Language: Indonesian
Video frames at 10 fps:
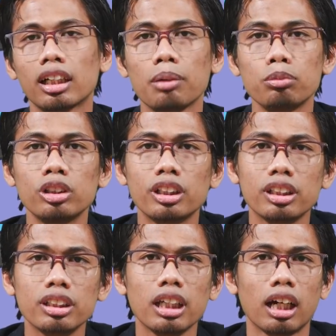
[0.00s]
Namun di
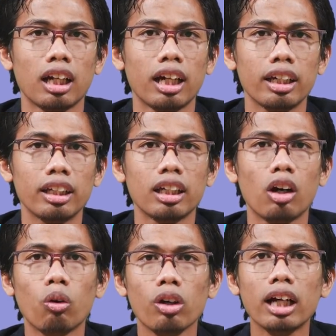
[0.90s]
sisi yang lain
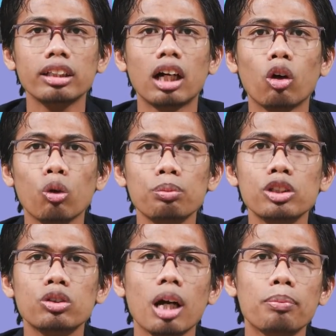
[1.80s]
ya orang yang korupsi
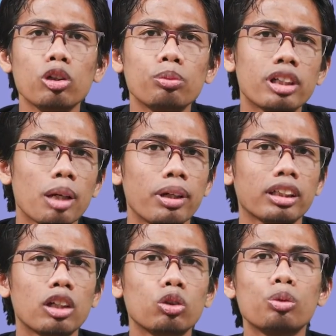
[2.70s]
juga perlu
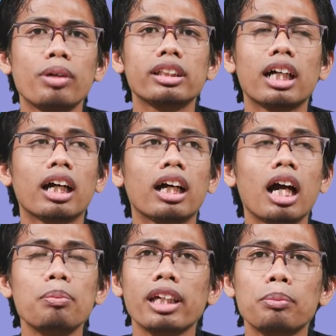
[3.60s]
mendapatkan hukuman yang
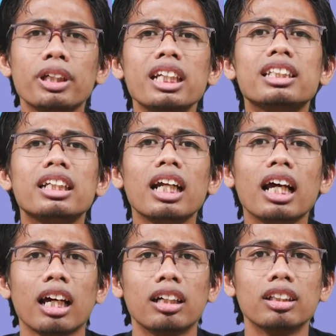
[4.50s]
apa ya bikin jerah
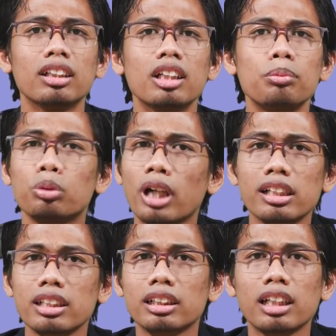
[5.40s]
lah bukan
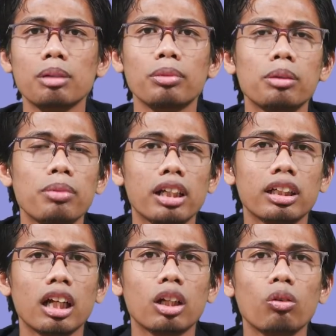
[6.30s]
sekedar
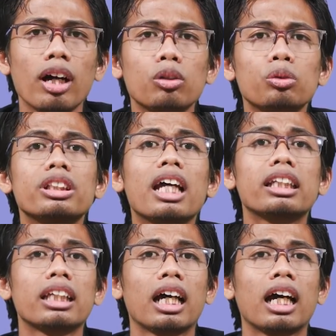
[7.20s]
mengembalikan uang
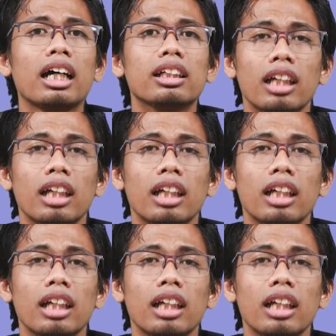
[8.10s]
kerugiannya.